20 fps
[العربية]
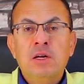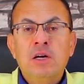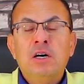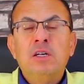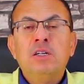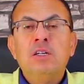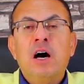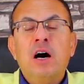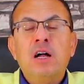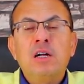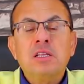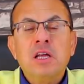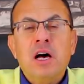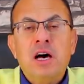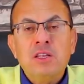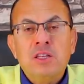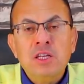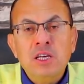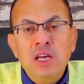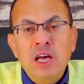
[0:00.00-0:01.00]

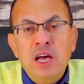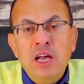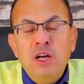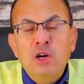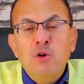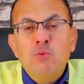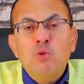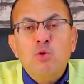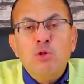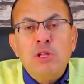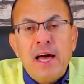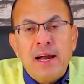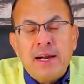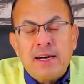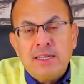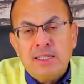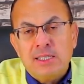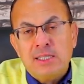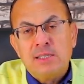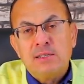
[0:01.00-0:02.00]
النهارده قضيه
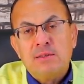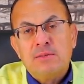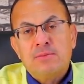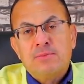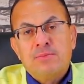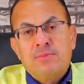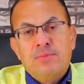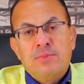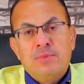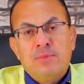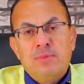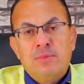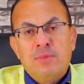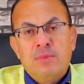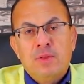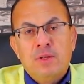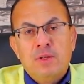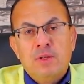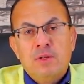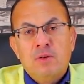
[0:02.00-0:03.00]
لمدرس
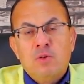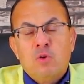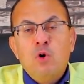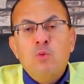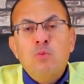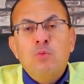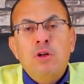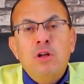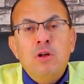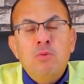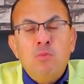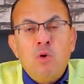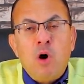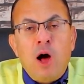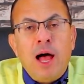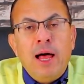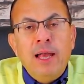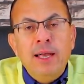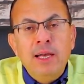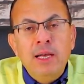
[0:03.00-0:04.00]
قم
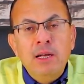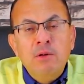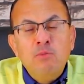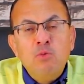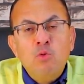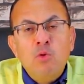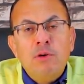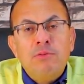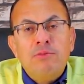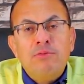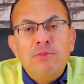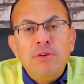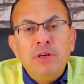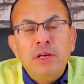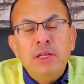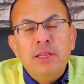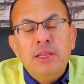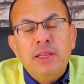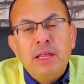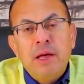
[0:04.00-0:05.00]
للمعلم
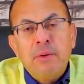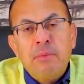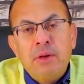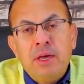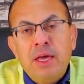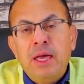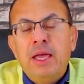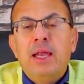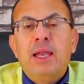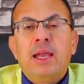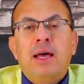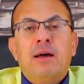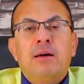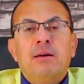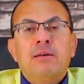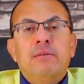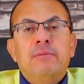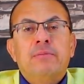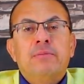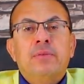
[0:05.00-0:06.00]
وفه التبجيل
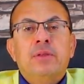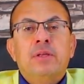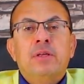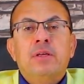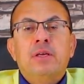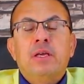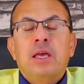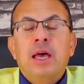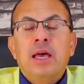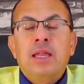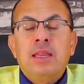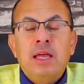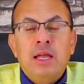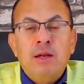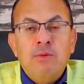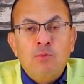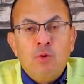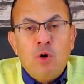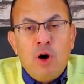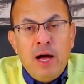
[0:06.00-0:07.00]
كاد
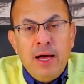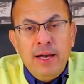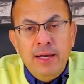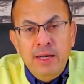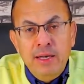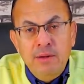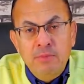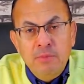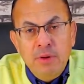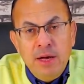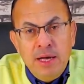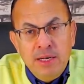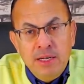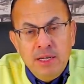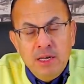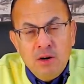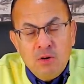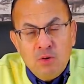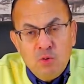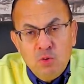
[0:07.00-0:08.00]
المعلم ان
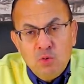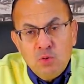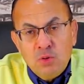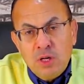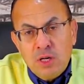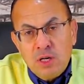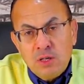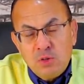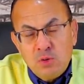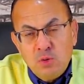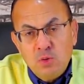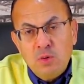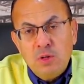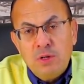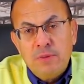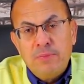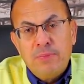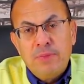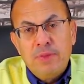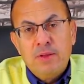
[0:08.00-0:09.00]
يكون رسولا
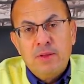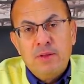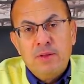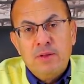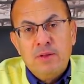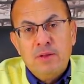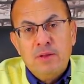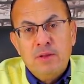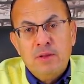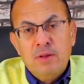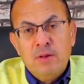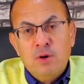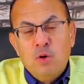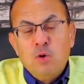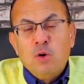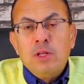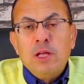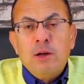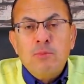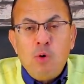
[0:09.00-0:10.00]

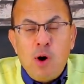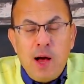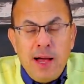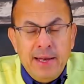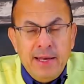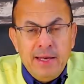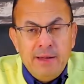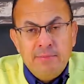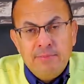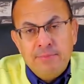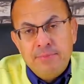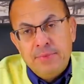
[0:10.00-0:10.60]
هو ده المعلم